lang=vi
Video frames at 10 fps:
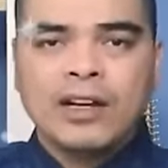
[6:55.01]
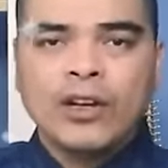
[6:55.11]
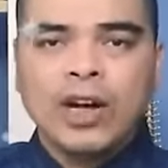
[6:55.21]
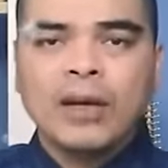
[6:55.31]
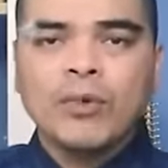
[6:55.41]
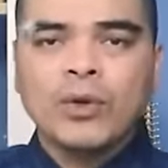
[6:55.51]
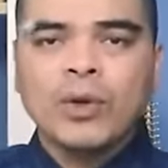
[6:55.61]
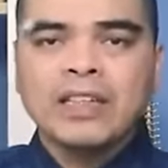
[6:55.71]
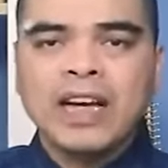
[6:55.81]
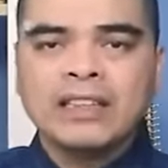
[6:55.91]
Đó là một
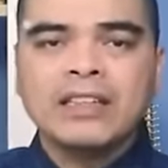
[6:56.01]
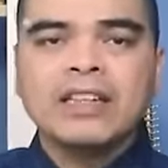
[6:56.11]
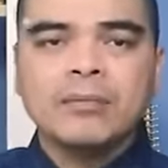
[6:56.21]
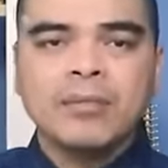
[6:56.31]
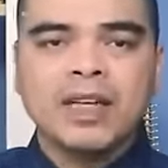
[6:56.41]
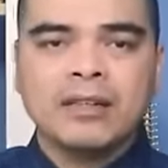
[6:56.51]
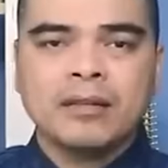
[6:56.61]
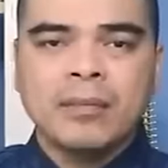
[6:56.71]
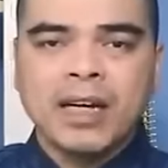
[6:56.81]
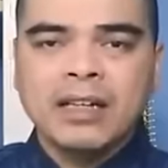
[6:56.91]
ngôi nhà rất yên bình
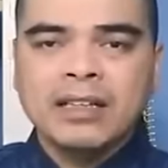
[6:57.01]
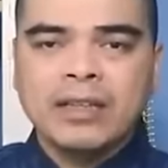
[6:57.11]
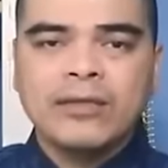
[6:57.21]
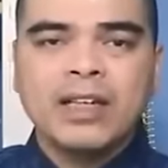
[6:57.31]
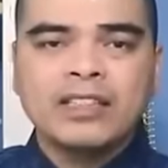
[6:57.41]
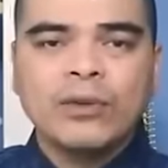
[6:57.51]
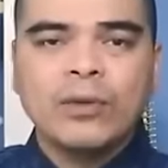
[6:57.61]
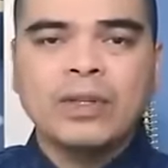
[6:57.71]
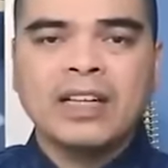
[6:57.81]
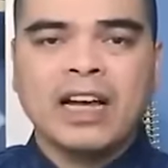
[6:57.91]
mà các thành viên
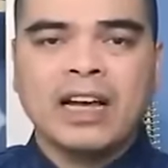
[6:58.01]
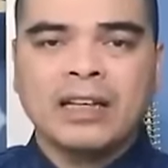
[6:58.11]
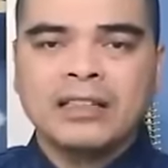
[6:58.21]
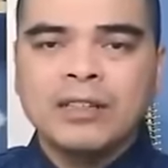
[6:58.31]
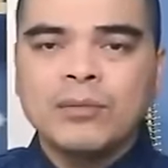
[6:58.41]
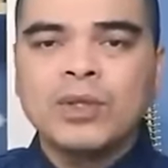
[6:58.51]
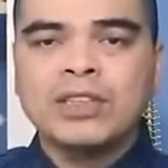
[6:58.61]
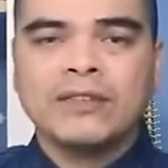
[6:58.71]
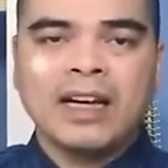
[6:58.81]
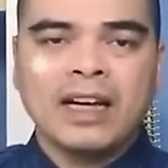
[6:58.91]
trong ngôi nhà rất muốn
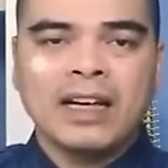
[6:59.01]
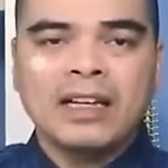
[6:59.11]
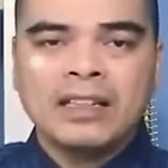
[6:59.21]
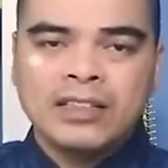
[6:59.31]
trở về